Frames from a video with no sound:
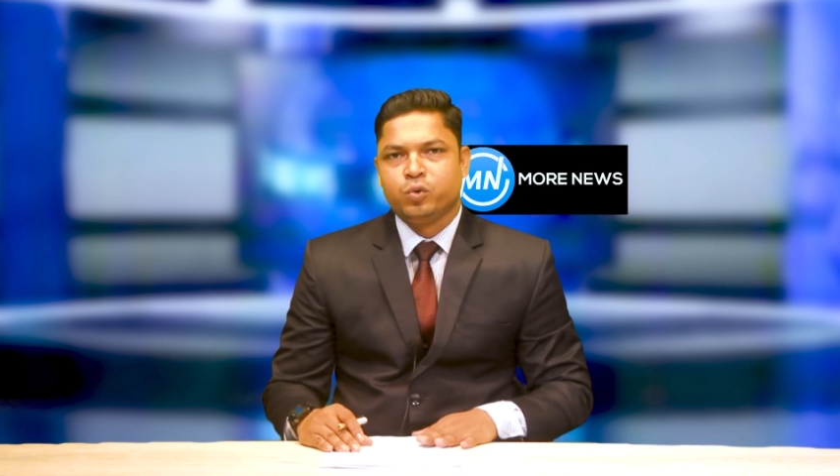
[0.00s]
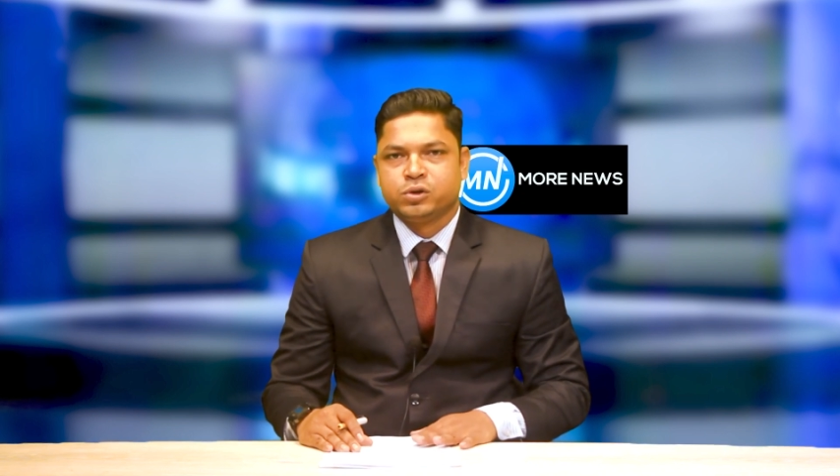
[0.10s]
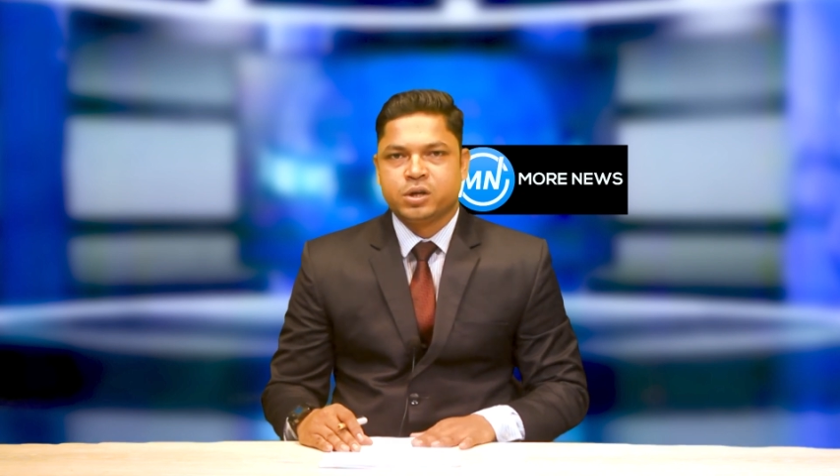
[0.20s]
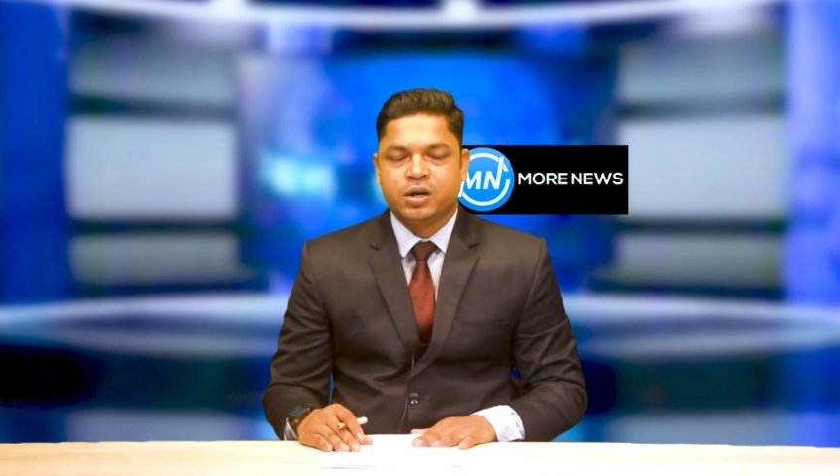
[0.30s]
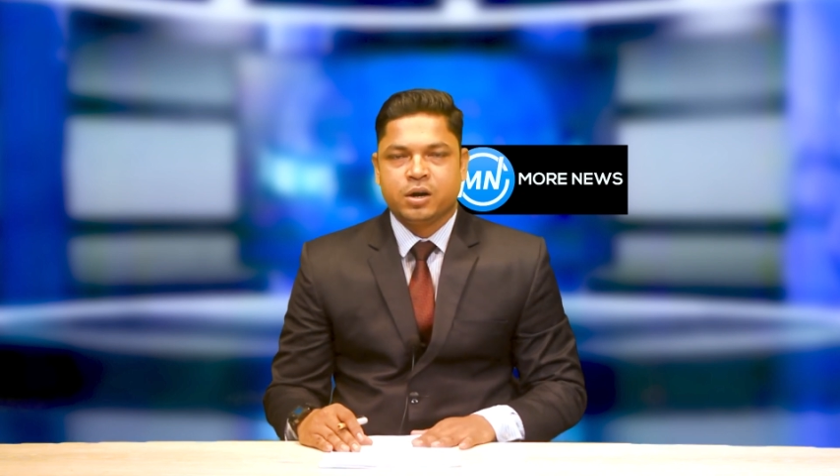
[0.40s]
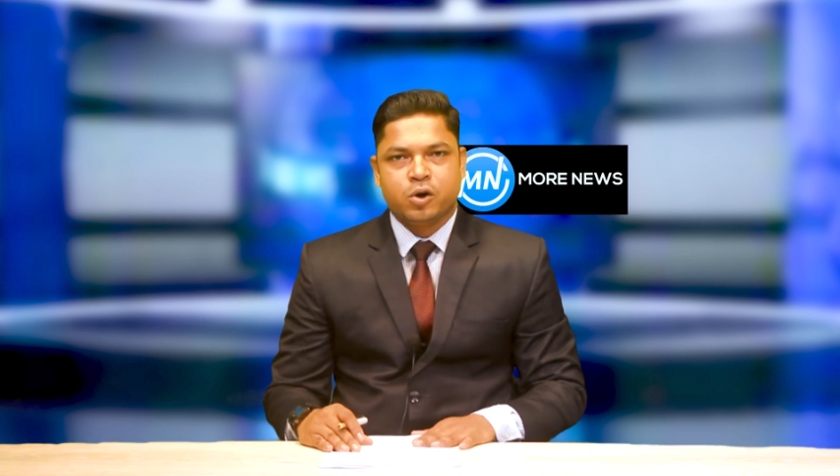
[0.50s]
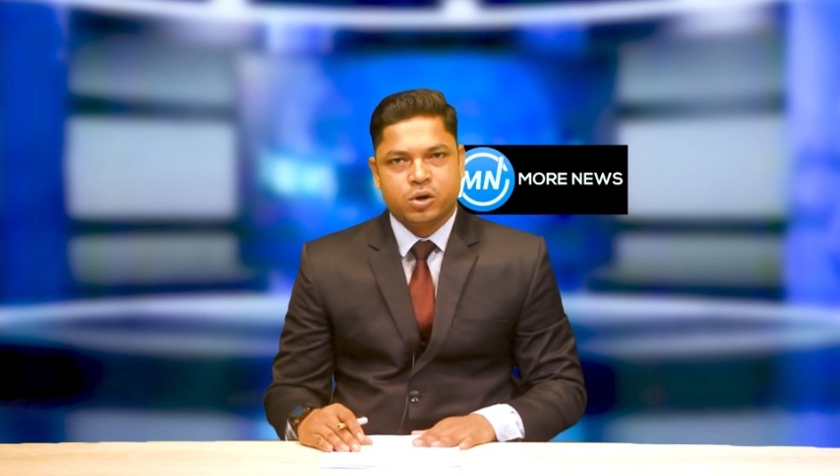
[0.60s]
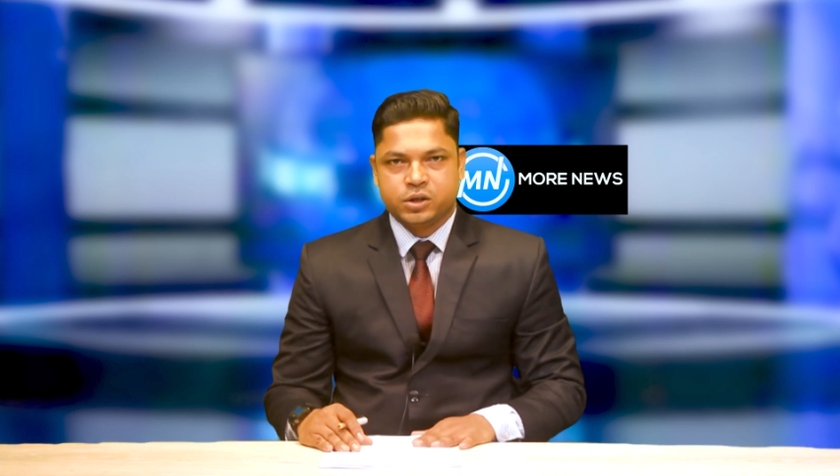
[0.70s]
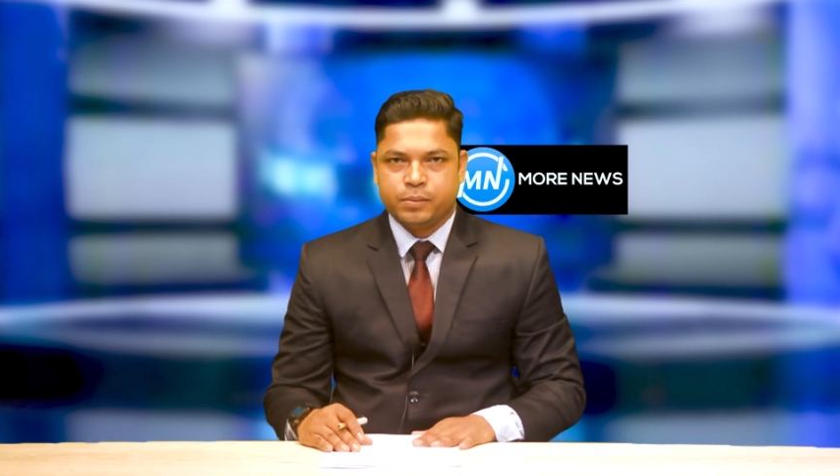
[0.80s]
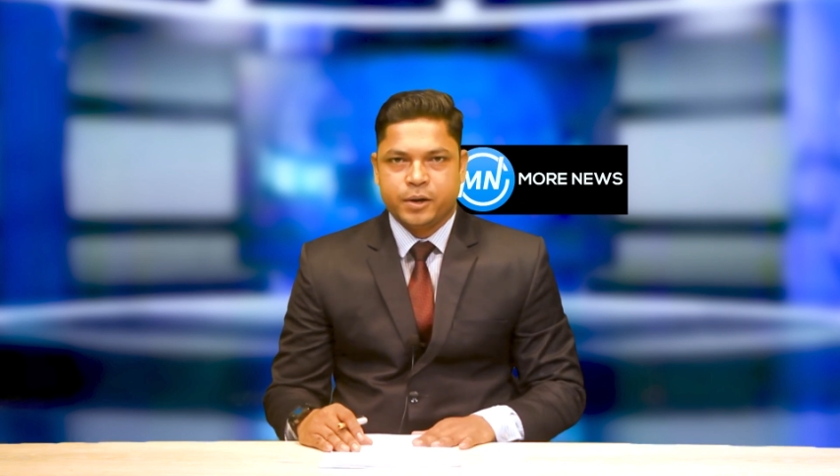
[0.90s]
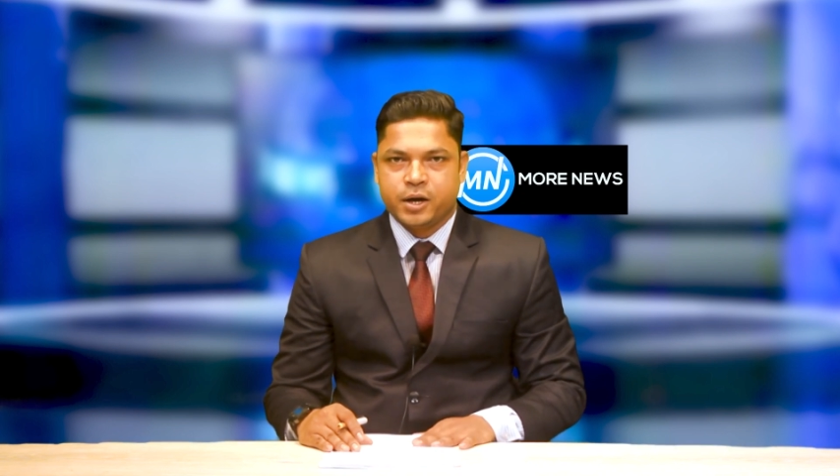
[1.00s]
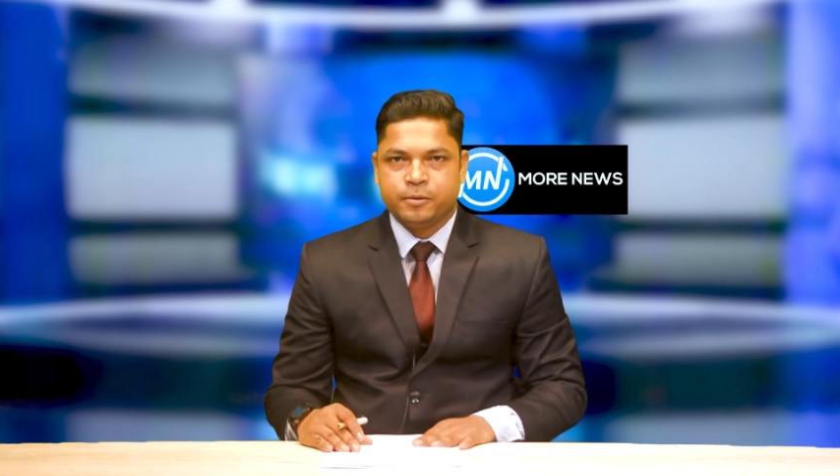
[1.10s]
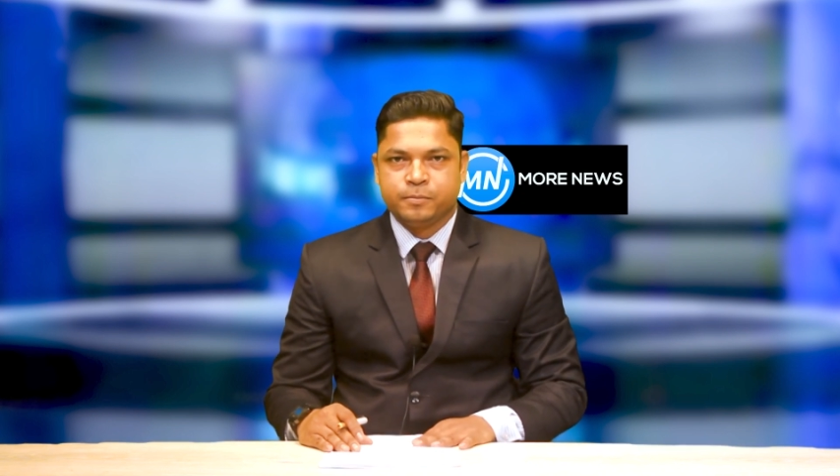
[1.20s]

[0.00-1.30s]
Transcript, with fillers: অনুষ্ঠান করা যাবে না